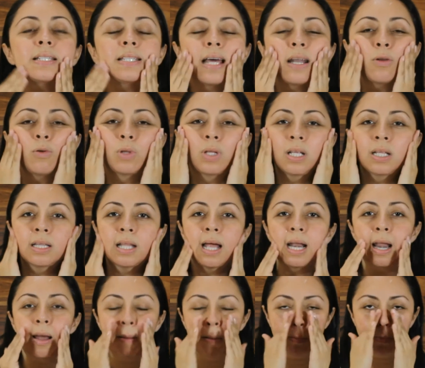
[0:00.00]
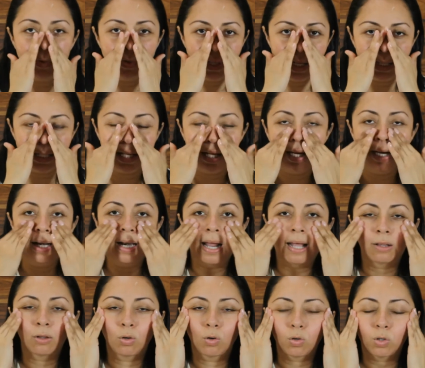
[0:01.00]
esta rutina la vamos a hacer en
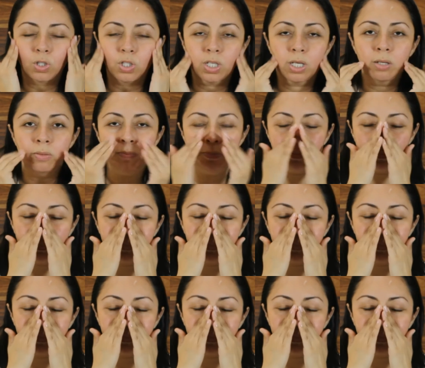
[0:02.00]
la noche,